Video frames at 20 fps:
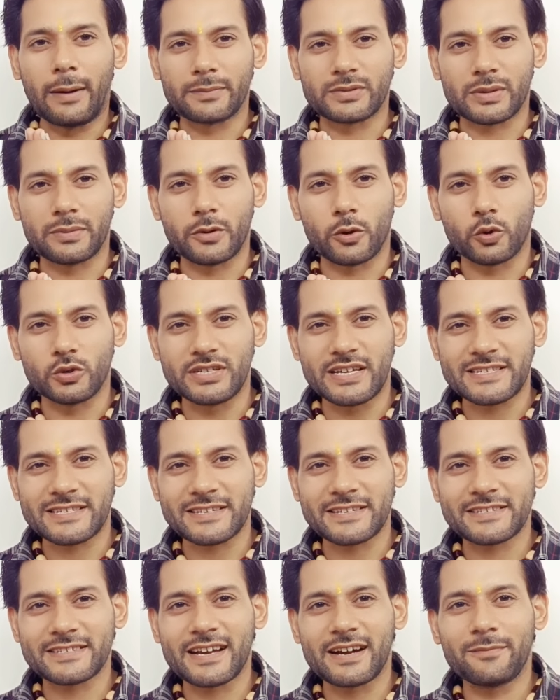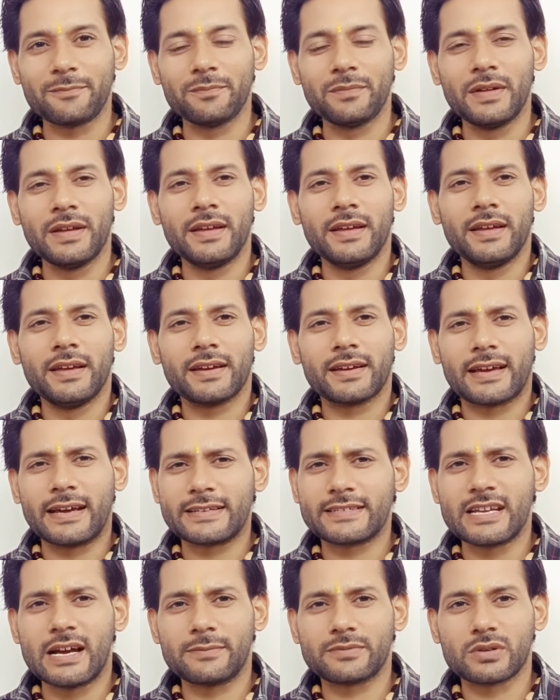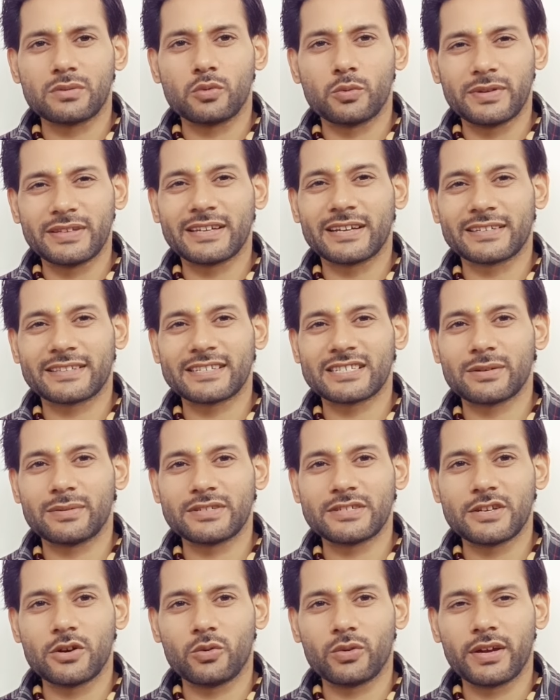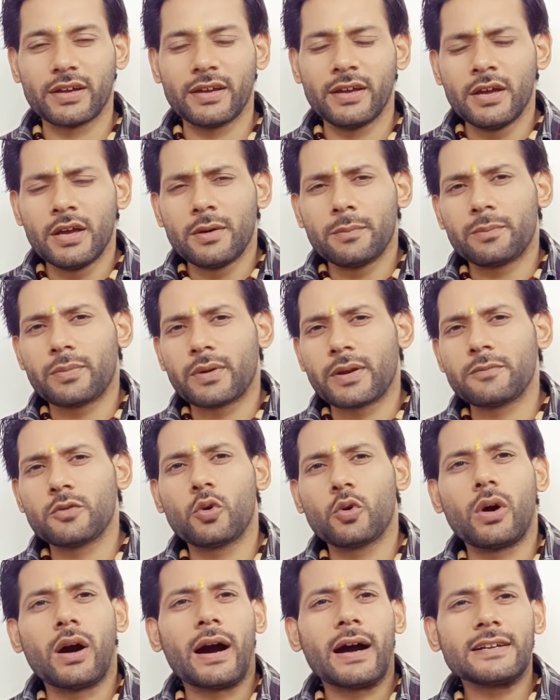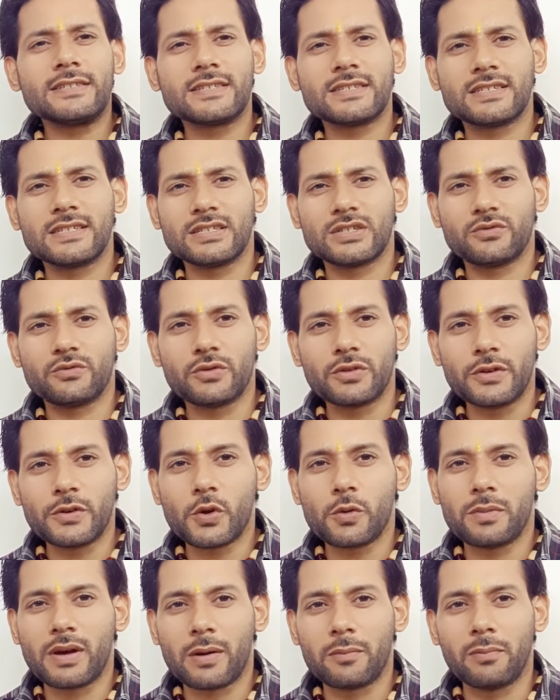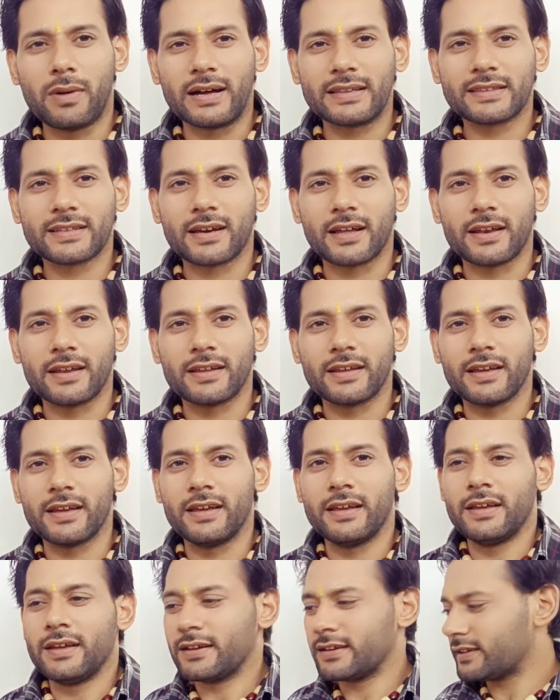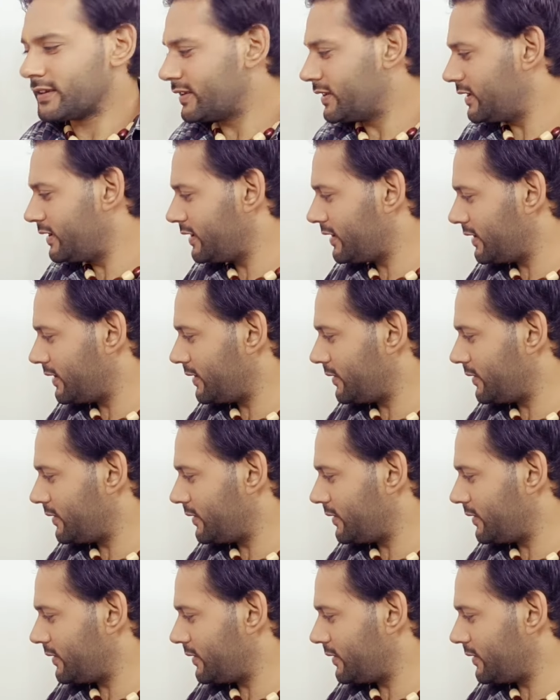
आप सभी को जय श्री श्याम कैसे आप सब उम्मीद करते से बच्चे होंगे प्रेमियों आज की इस वीडियो में हम बात करेंगे कि